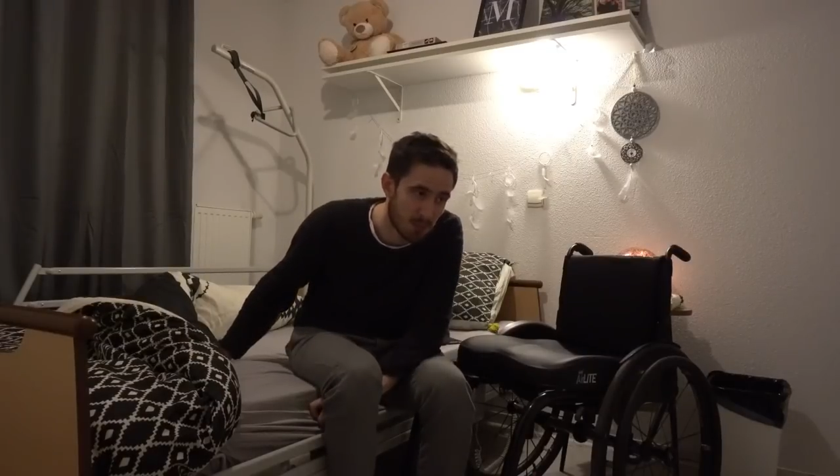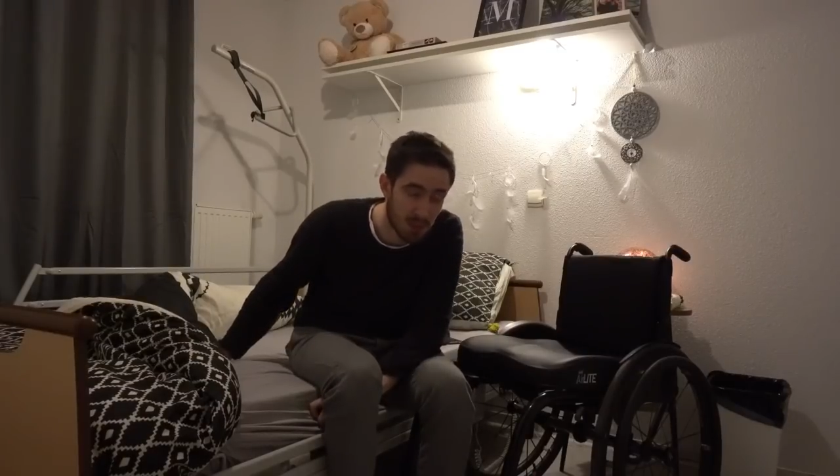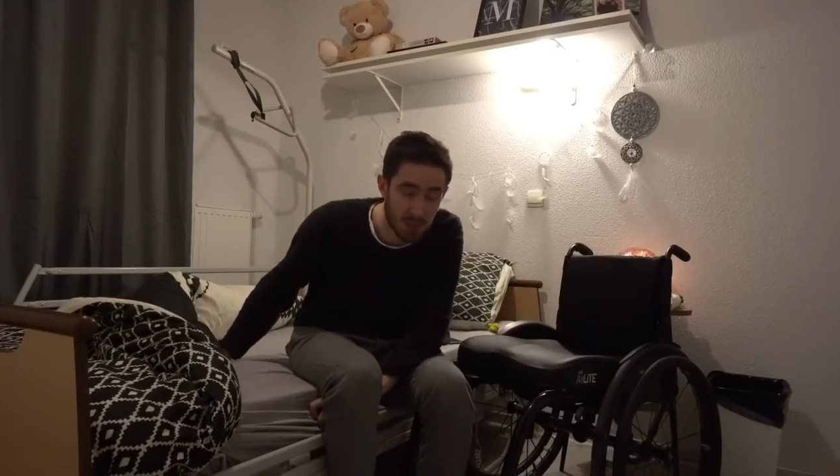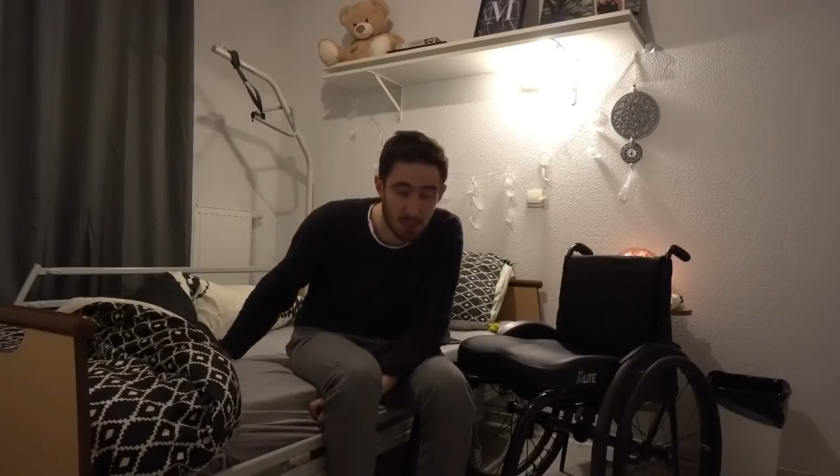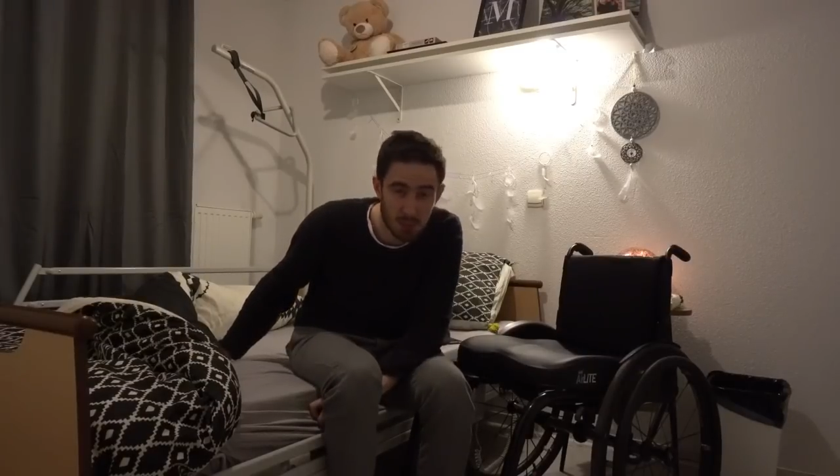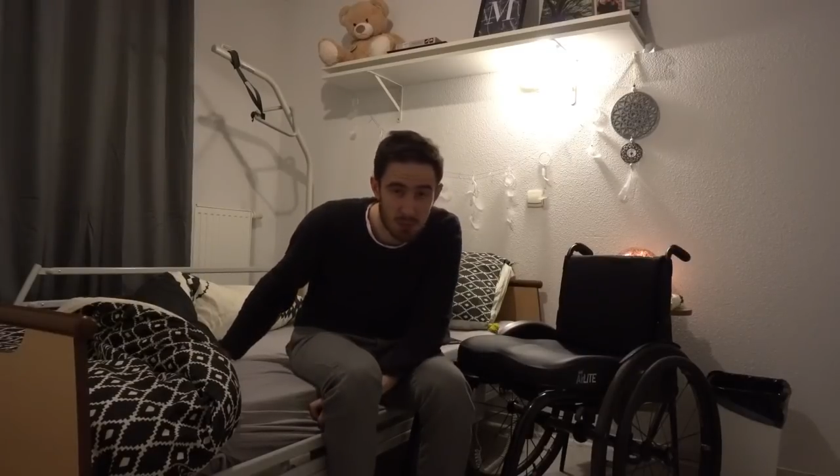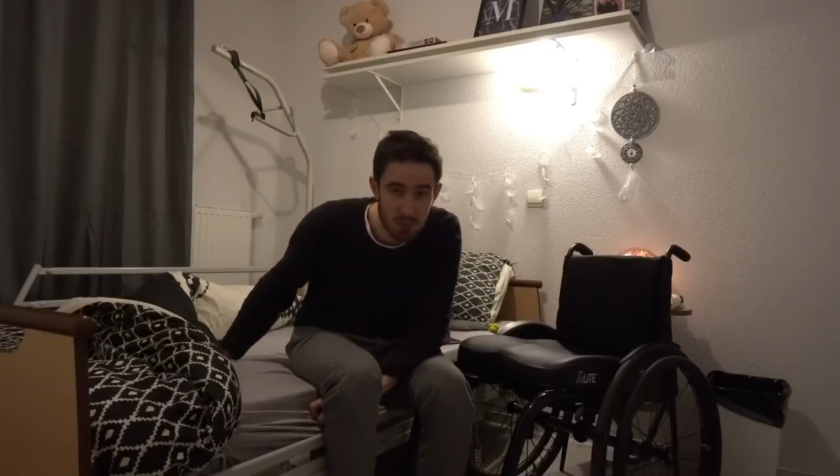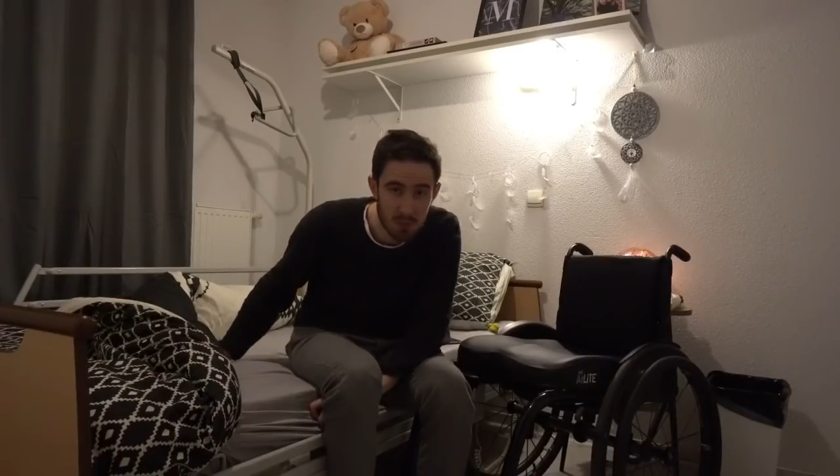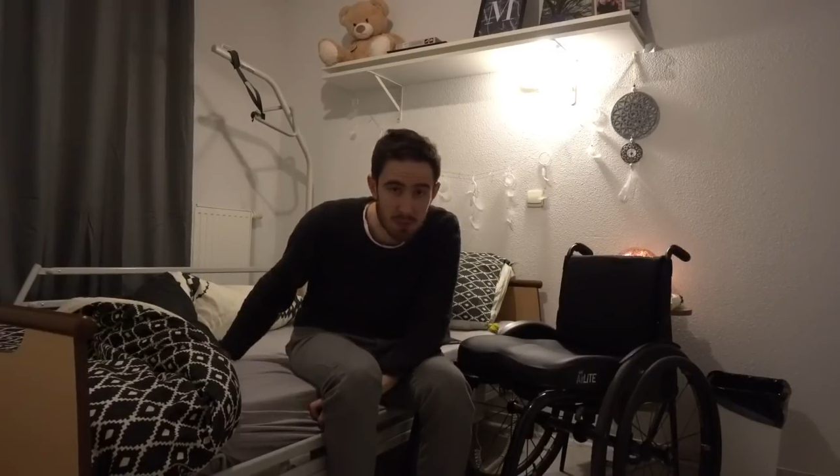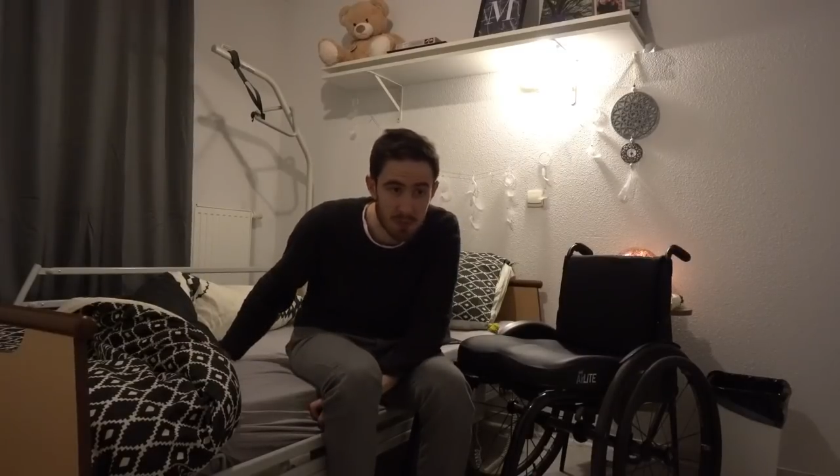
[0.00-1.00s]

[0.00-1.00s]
me gêne beaucoup,